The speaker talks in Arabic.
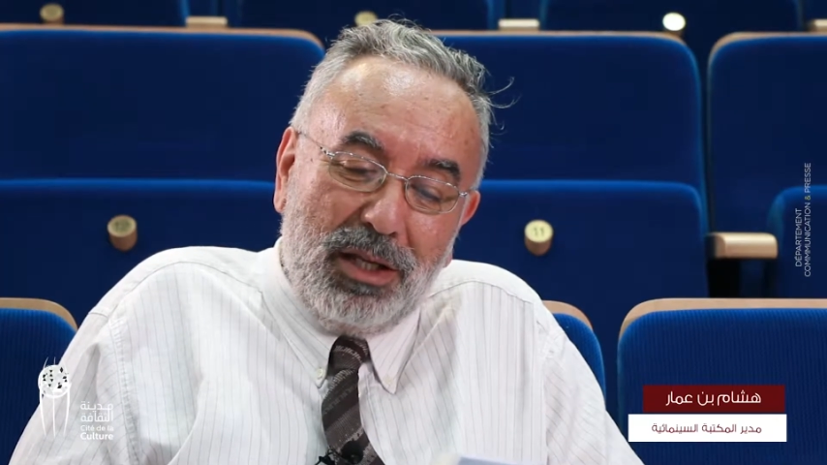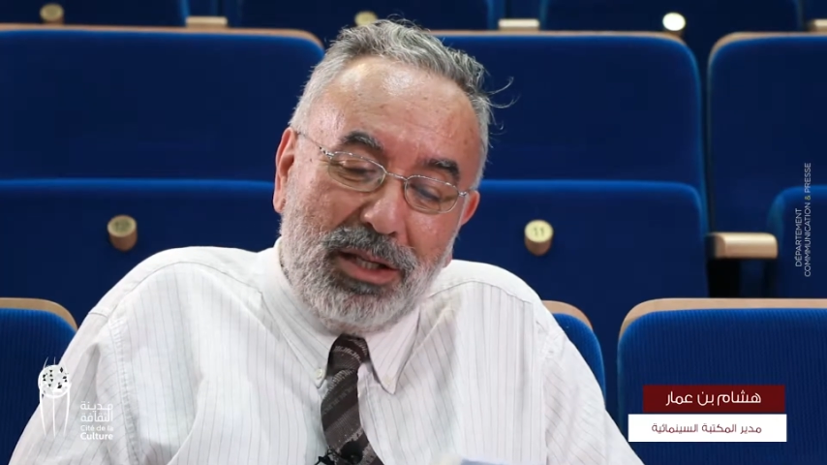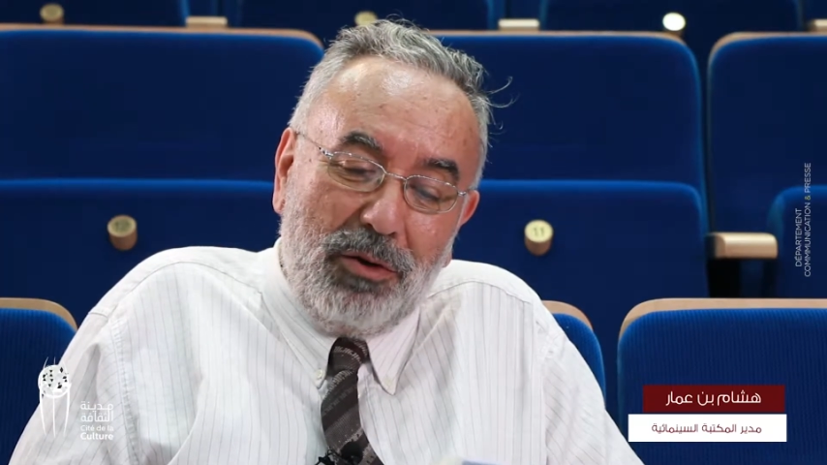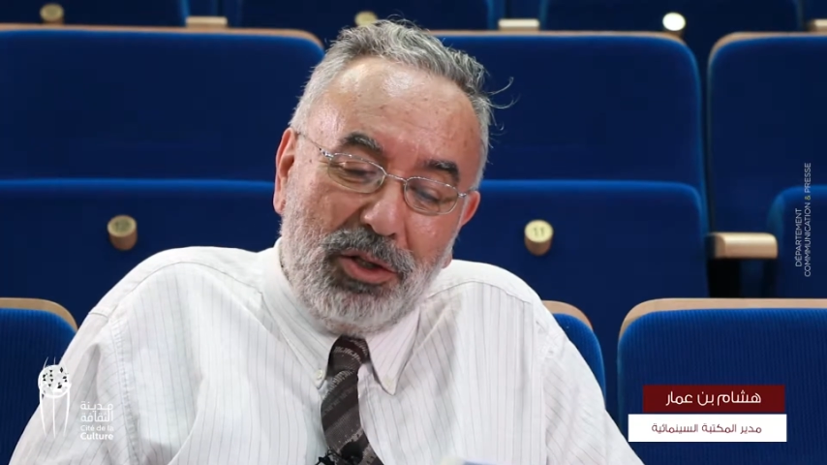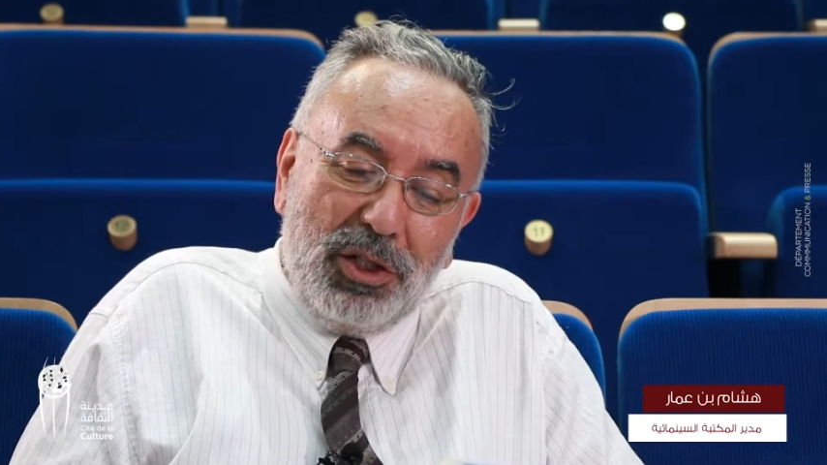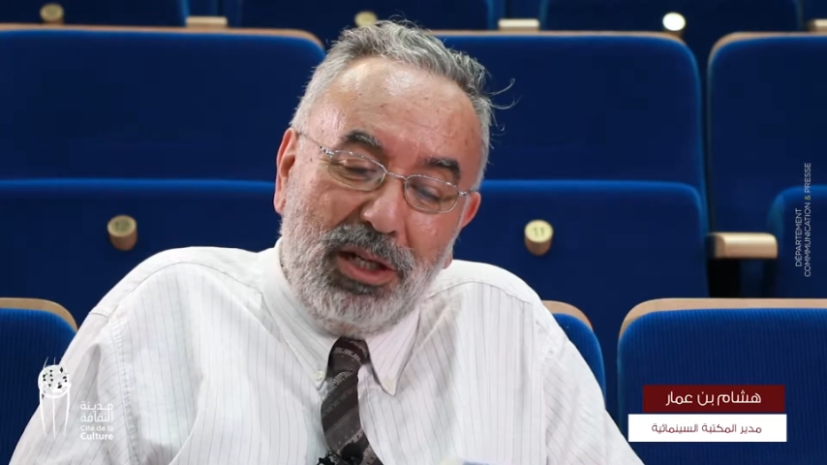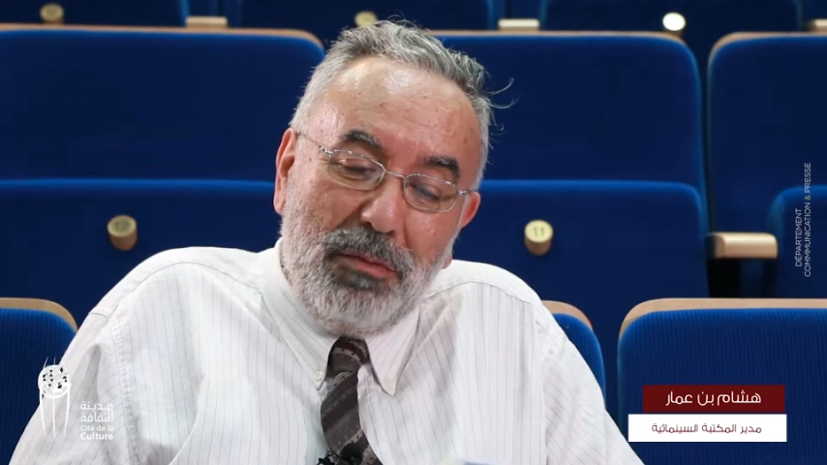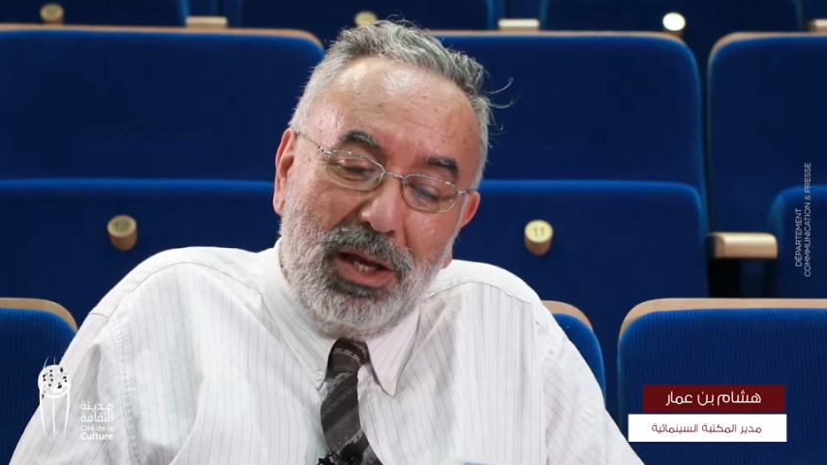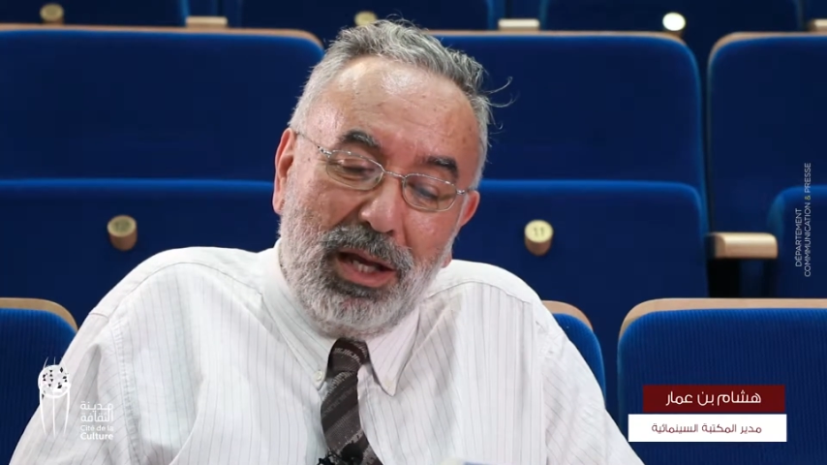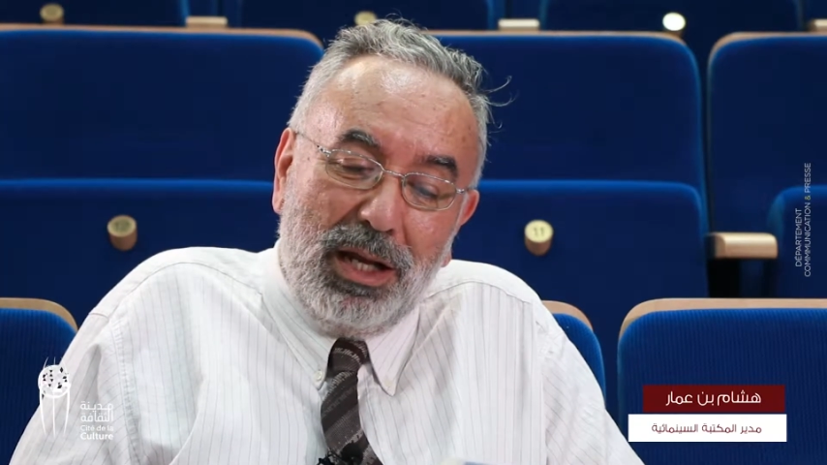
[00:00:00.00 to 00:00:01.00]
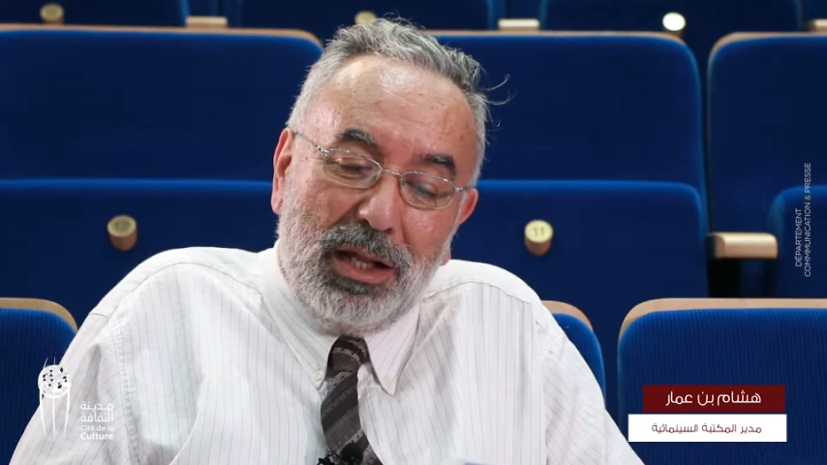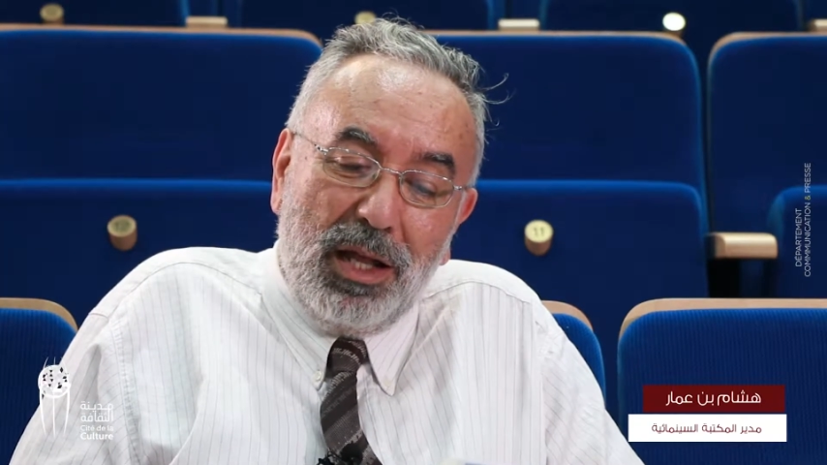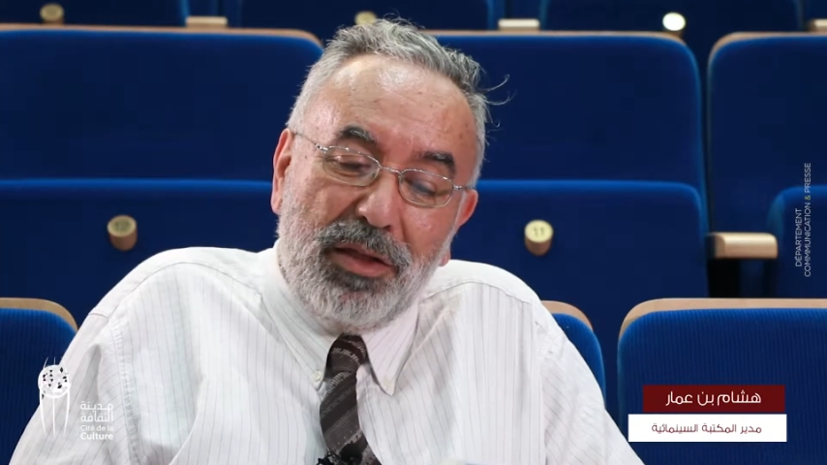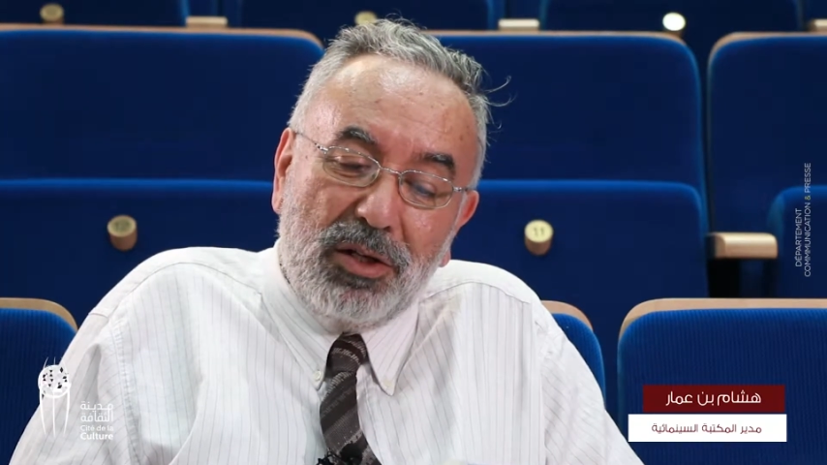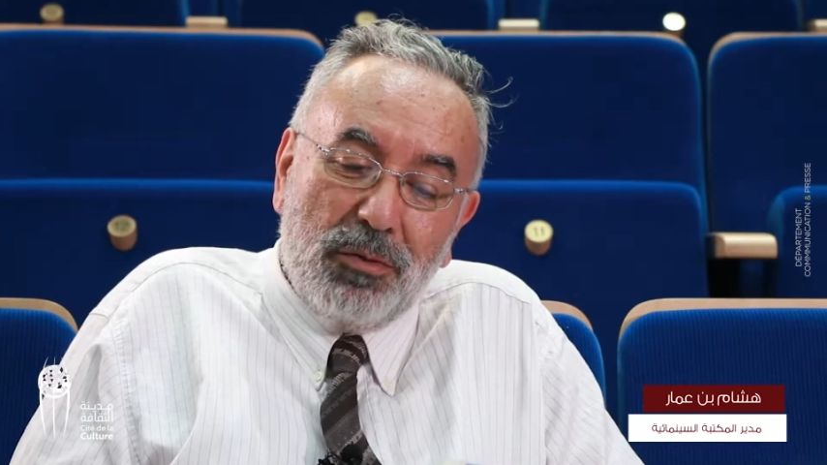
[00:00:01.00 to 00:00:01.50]
29 ماي إلى
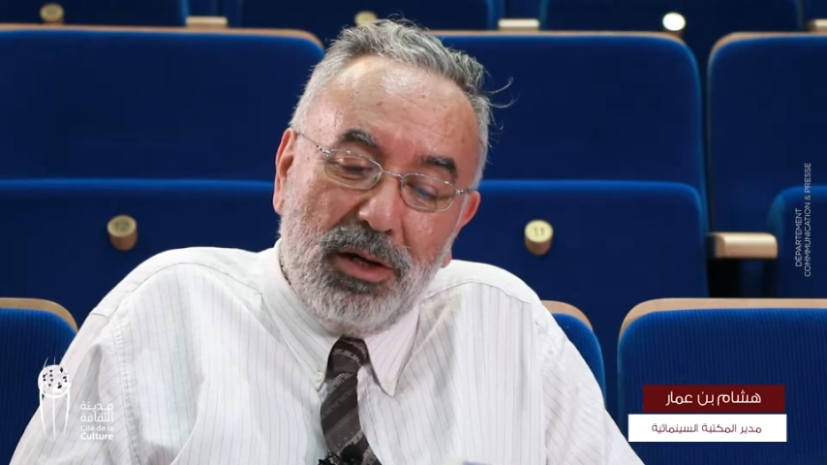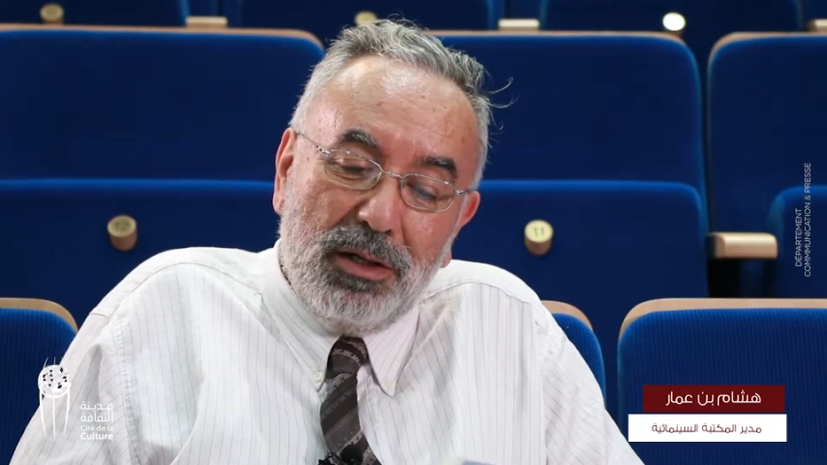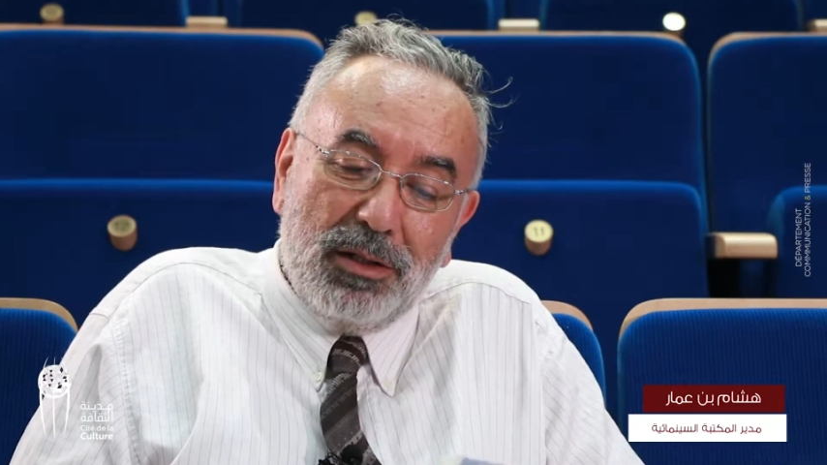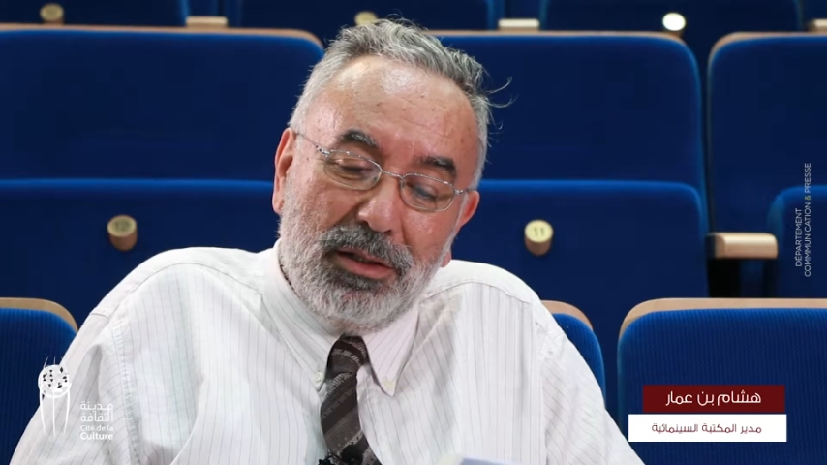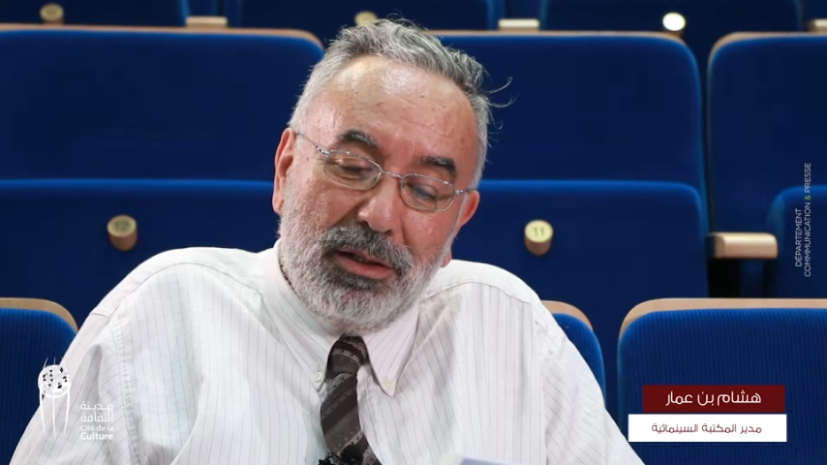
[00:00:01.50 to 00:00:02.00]
3 جوان